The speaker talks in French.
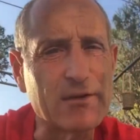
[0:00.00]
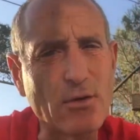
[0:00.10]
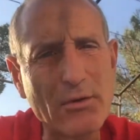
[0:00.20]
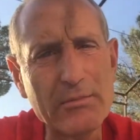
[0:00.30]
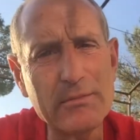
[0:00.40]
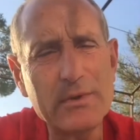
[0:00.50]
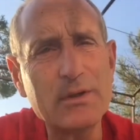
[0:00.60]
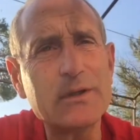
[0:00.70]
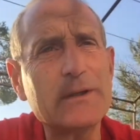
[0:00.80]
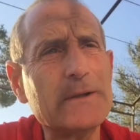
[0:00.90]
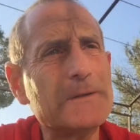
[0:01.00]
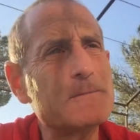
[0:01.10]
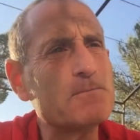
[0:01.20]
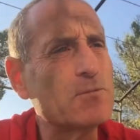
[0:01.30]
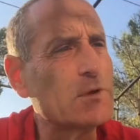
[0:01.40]
qui tombe,
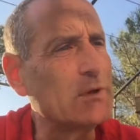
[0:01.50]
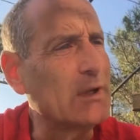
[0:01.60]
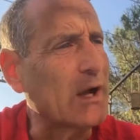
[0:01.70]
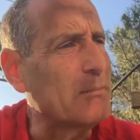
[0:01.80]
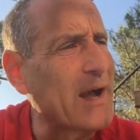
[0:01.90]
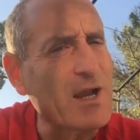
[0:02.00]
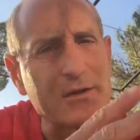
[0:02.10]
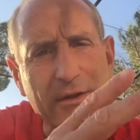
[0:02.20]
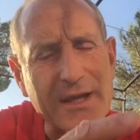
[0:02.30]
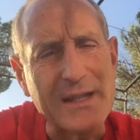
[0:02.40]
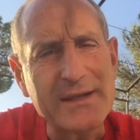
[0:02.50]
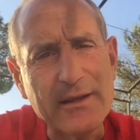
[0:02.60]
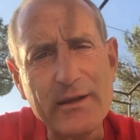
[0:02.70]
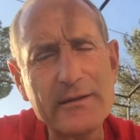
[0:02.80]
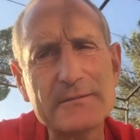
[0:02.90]
la remarque de
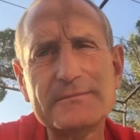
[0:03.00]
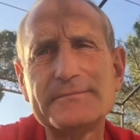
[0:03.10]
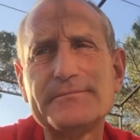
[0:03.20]
quelqu'un,